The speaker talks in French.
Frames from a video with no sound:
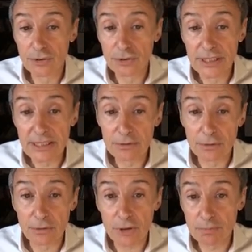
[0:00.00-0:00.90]
ionique,
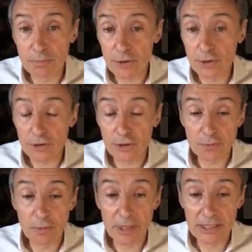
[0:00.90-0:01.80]
de transporteurs
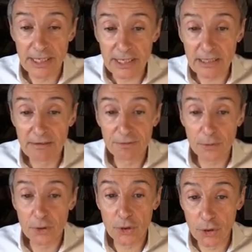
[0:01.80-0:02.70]
transmembranaires qui
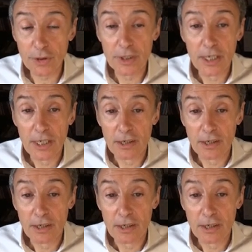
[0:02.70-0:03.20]
font que,